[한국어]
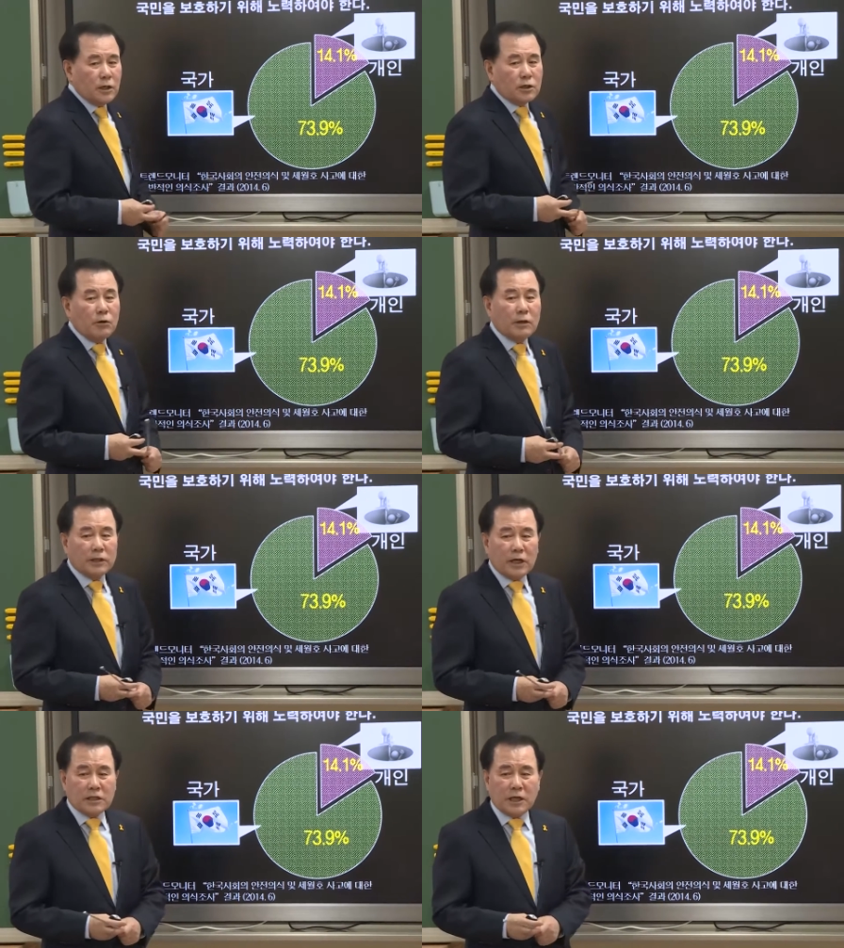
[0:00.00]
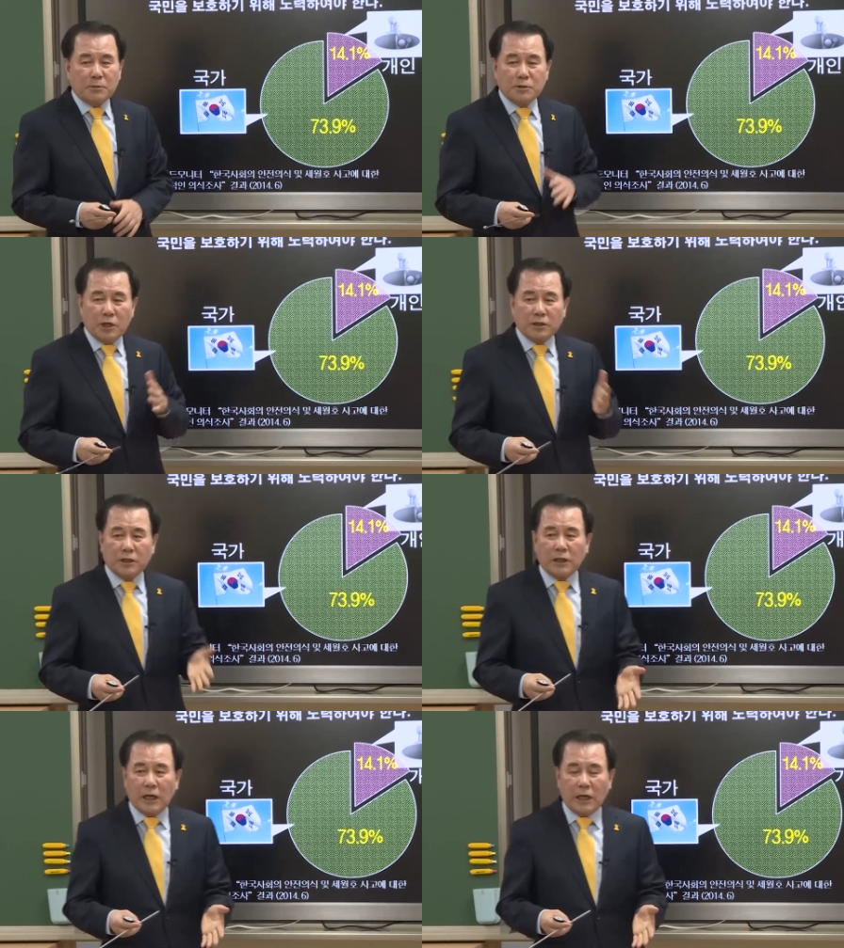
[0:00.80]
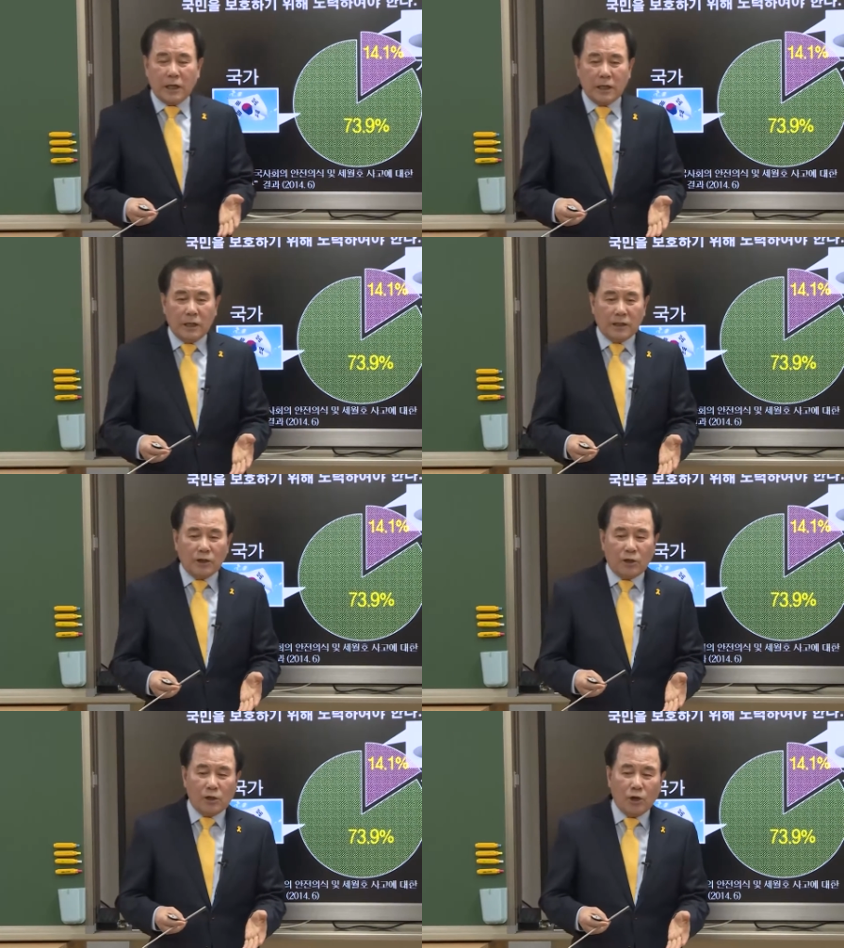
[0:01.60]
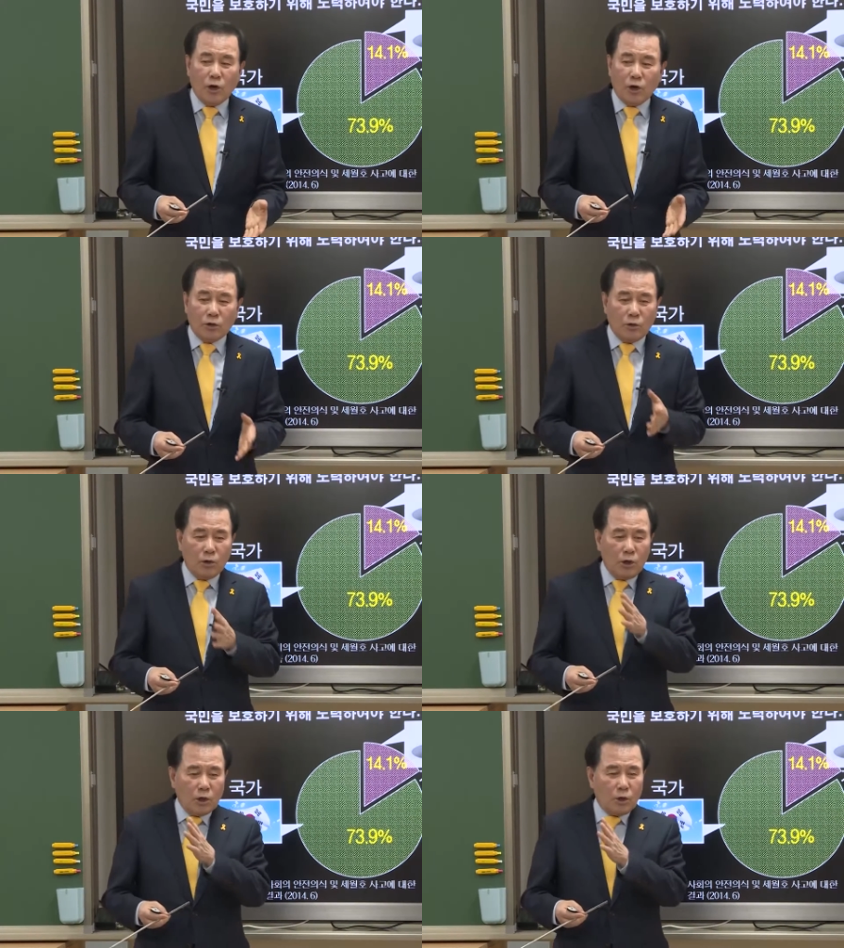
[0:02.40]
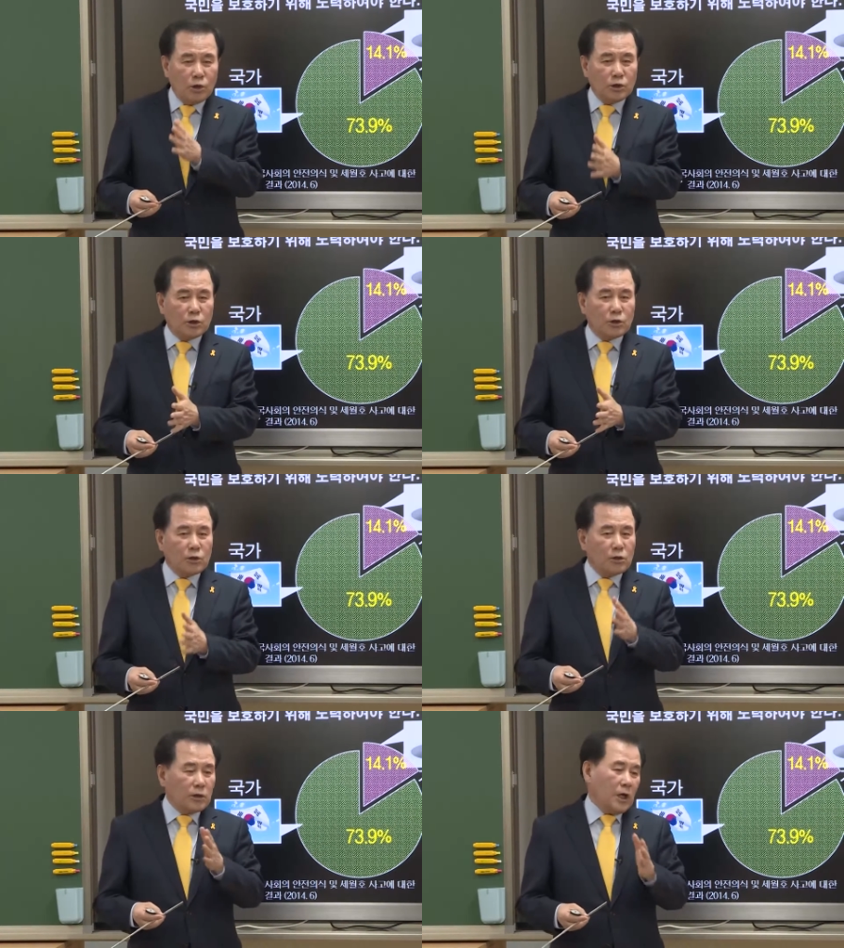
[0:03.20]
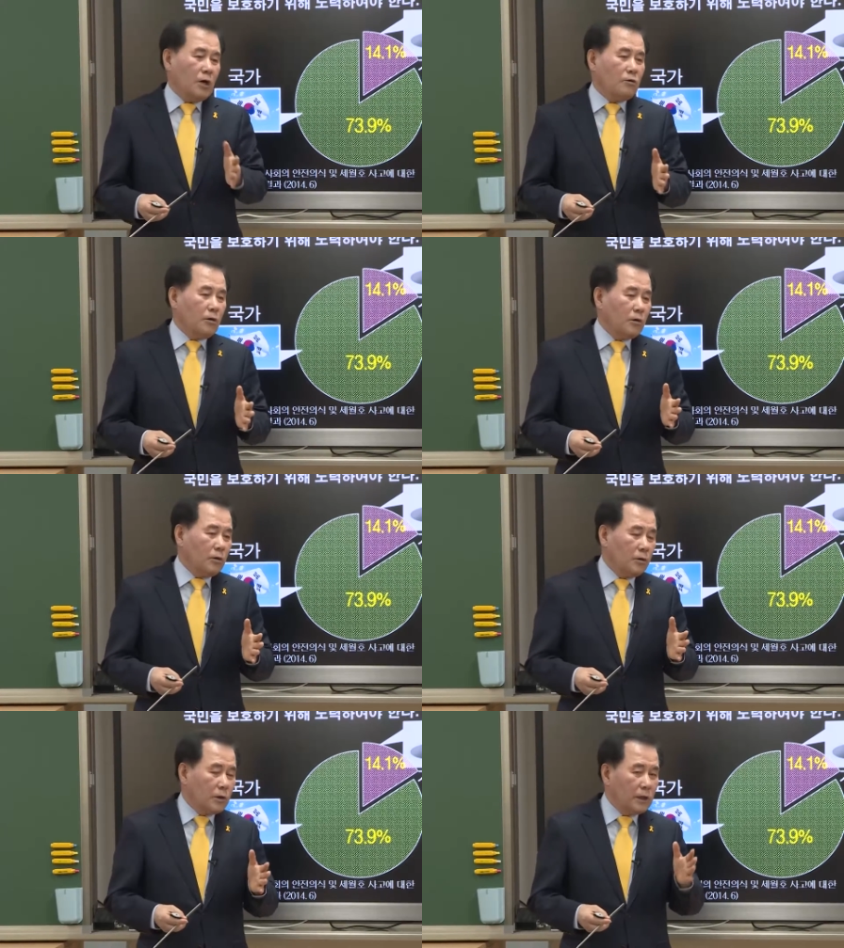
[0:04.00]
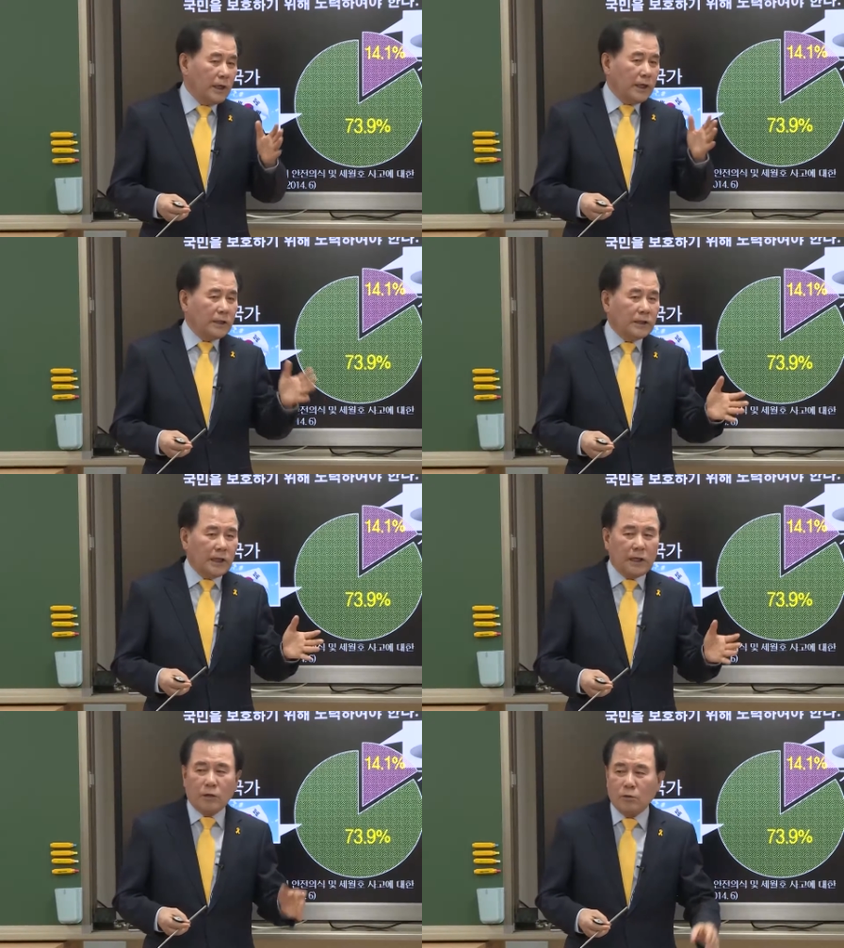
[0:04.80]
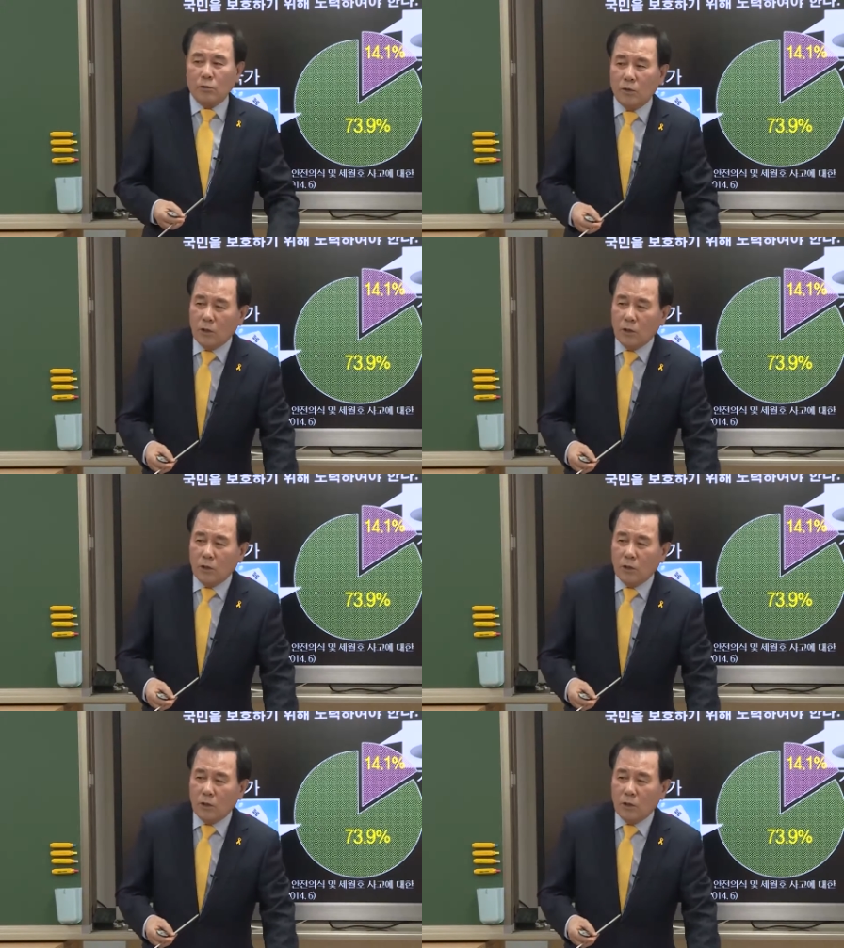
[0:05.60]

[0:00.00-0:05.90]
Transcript: 청와대가 책임져야 된다. 이거를 영어로 컨트롤 타워를 해야 된다라고